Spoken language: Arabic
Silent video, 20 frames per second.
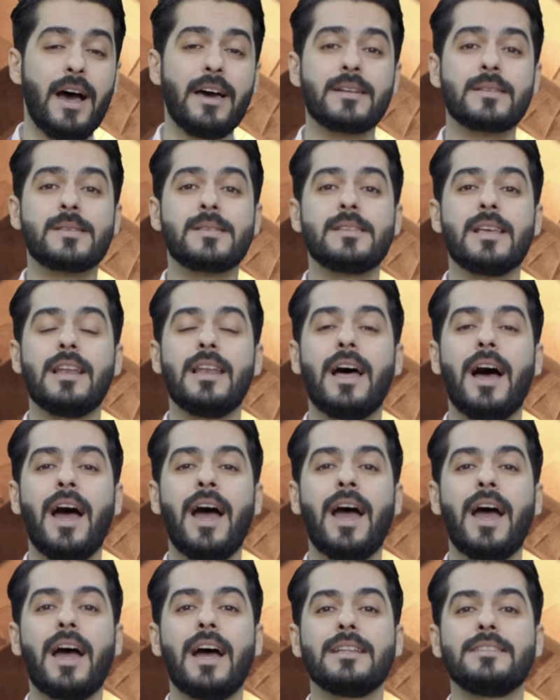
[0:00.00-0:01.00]
أرسل
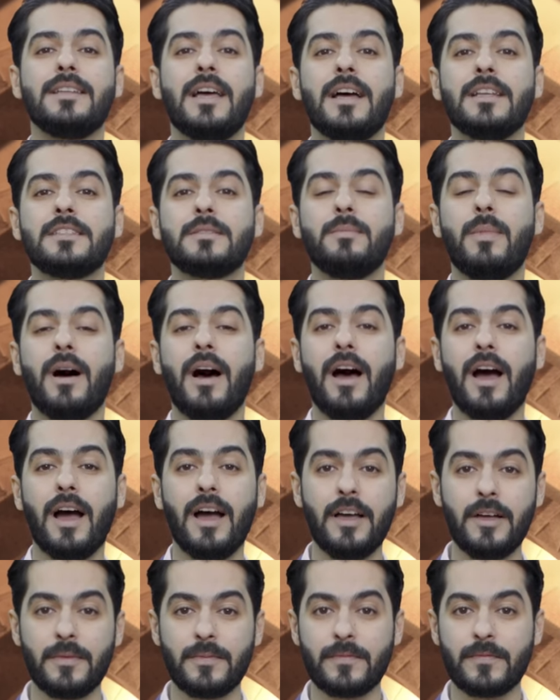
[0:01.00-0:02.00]
أحد
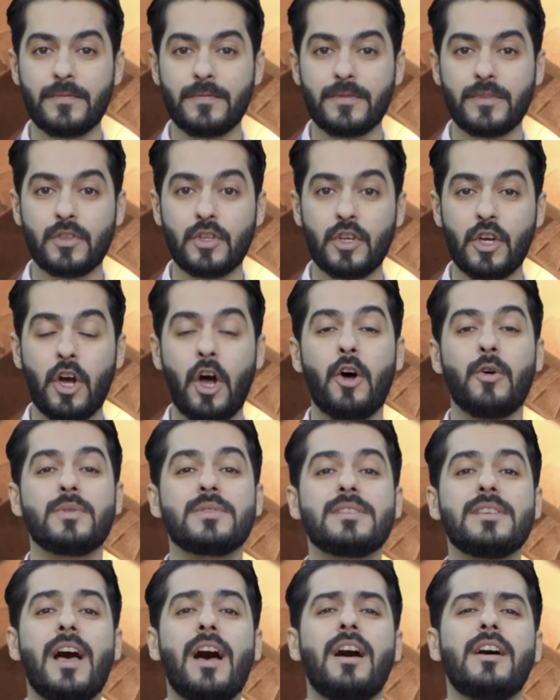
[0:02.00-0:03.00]
أتباعه
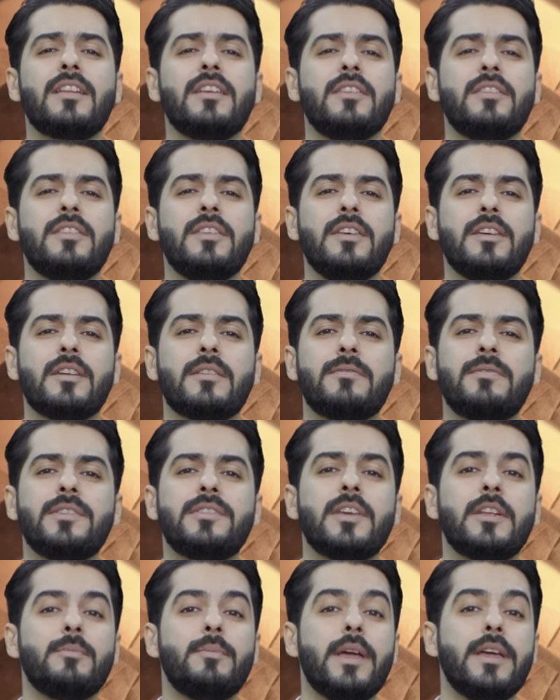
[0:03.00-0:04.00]
وصار يثير
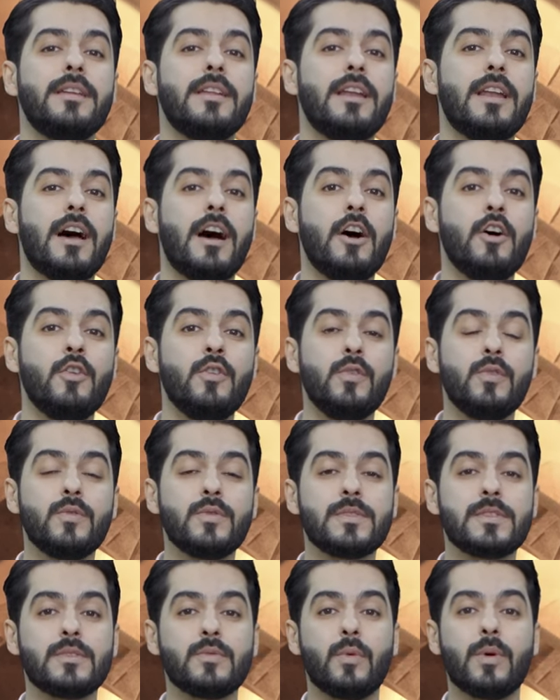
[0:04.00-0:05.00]
فتن بين
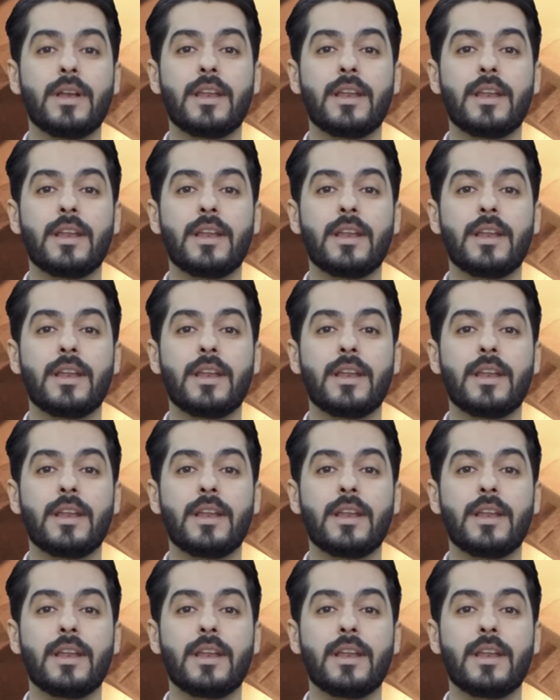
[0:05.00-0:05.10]
الأوس